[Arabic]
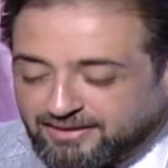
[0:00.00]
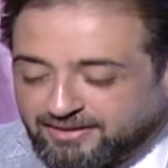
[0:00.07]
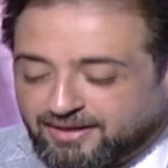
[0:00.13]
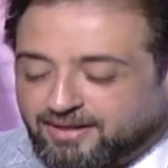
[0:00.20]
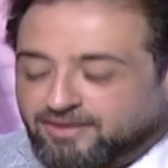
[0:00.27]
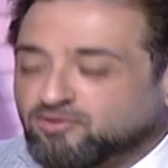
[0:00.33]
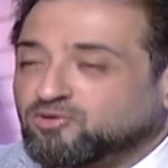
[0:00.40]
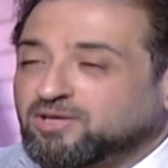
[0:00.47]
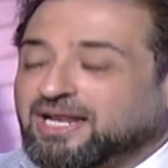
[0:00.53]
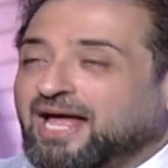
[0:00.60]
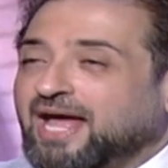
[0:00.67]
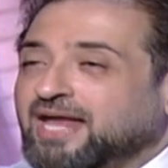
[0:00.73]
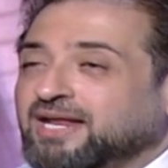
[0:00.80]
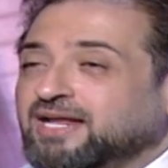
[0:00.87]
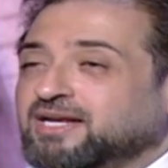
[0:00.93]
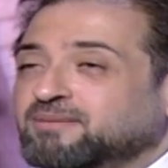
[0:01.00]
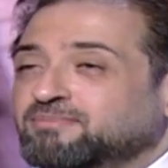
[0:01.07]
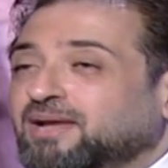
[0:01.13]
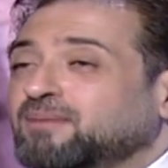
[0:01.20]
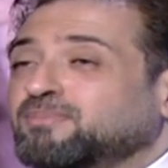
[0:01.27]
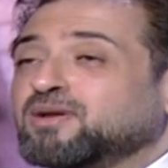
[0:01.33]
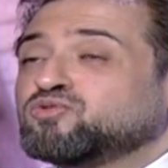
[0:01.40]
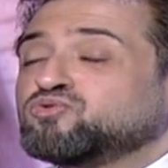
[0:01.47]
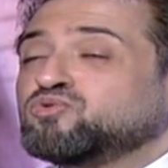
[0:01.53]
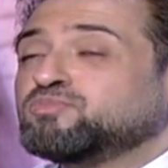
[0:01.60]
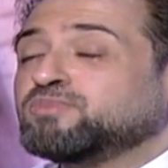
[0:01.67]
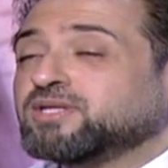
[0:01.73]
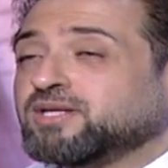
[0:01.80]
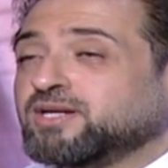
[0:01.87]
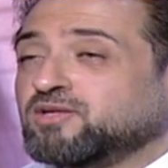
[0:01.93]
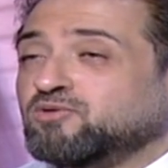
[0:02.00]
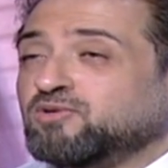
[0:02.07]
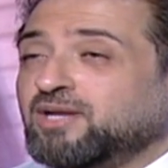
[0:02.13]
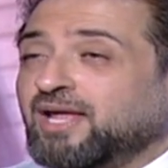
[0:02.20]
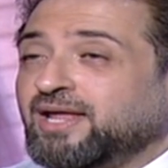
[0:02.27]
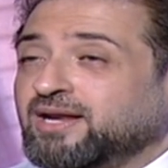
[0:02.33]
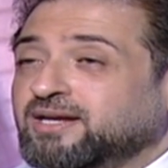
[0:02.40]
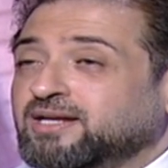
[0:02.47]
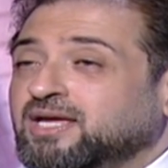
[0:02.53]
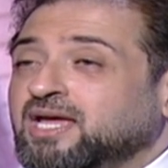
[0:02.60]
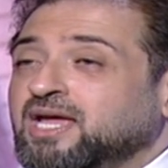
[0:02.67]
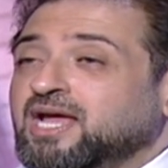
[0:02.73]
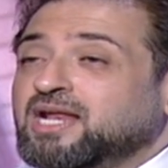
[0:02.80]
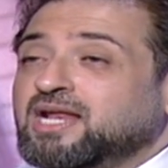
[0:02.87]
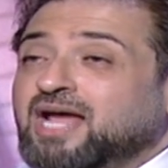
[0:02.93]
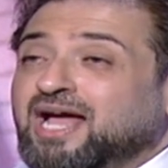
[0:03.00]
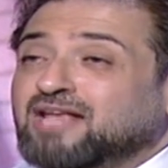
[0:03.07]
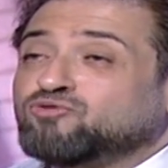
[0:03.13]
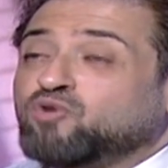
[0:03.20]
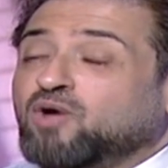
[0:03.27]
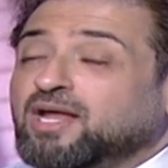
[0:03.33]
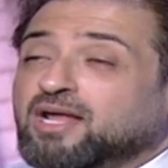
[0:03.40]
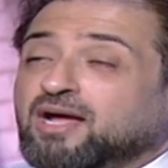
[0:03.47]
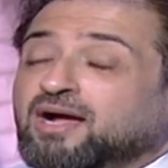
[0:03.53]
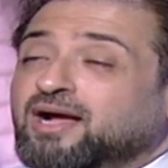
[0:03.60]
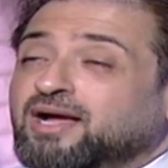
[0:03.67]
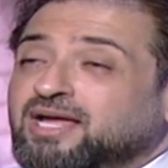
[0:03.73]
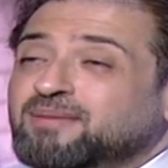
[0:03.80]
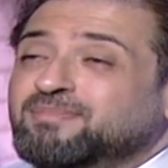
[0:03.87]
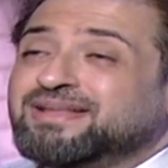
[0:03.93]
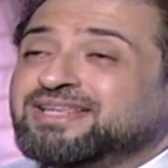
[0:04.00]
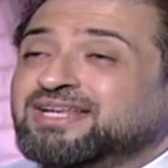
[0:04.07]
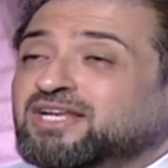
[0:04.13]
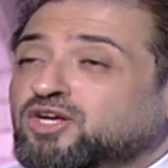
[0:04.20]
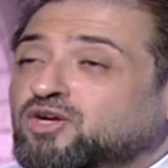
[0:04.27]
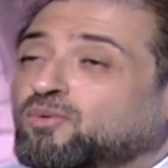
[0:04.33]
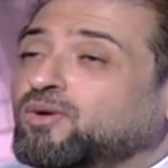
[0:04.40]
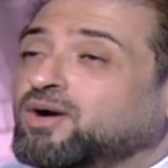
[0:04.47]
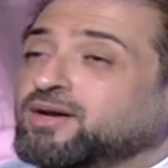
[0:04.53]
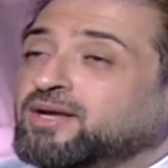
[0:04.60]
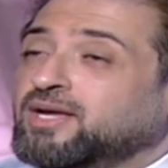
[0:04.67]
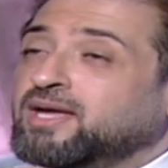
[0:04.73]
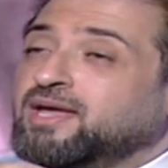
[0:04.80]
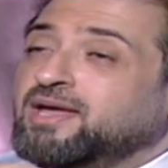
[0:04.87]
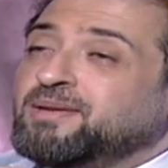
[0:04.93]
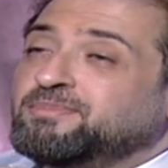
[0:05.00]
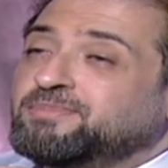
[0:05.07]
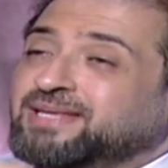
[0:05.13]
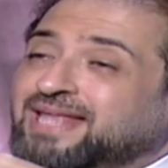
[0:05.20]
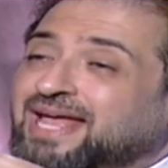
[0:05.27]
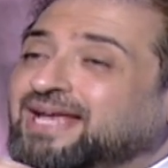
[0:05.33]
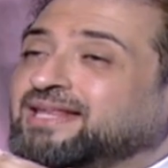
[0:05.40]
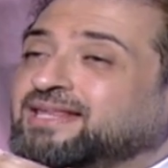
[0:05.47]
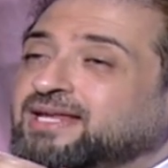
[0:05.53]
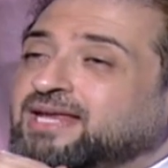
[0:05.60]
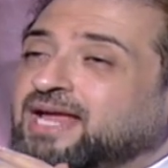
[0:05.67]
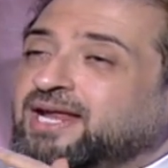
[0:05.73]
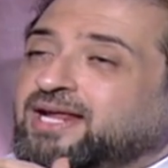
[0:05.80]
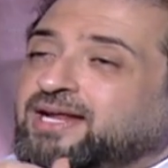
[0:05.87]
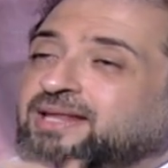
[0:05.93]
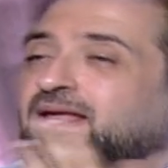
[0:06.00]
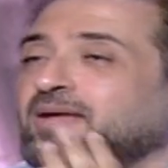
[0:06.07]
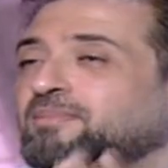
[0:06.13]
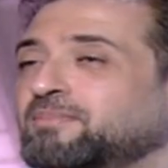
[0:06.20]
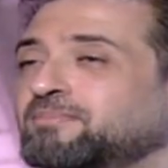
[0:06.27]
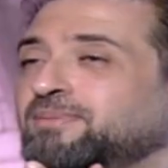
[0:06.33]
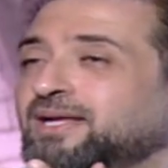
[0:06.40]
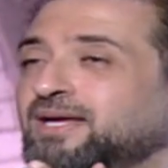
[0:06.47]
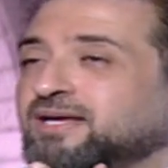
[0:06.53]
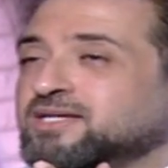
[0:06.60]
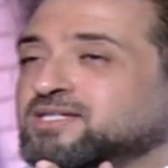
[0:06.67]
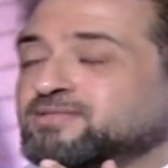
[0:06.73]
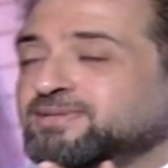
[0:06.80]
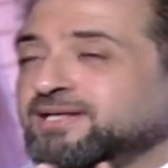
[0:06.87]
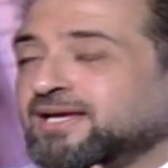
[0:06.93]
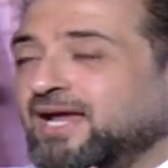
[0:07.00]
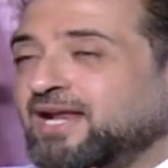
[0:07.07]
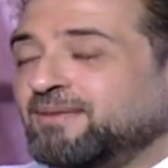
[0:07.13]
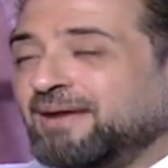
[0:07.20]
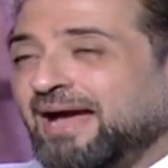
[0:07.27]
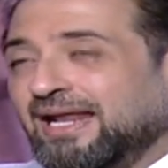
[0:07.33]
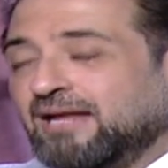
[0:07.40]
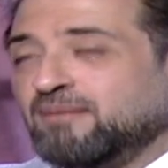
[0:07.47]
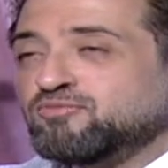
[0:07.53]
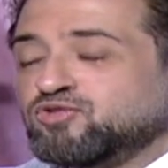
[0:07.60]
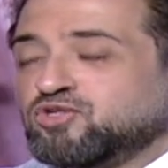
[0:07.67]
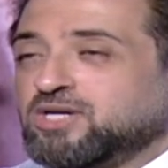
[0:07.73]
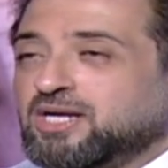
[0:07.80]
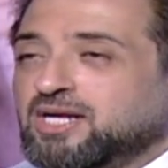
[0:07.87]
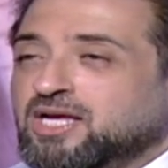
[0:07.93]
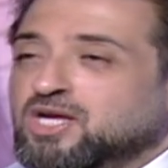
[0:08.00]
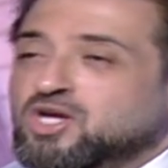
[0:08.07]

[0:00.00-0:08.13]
التردد الحراري ما المقصود بالتردد الحراري ليه حطه على قائمة الحوار بداية يعني احنا دايما بنعكس بنتكلم على المشكلة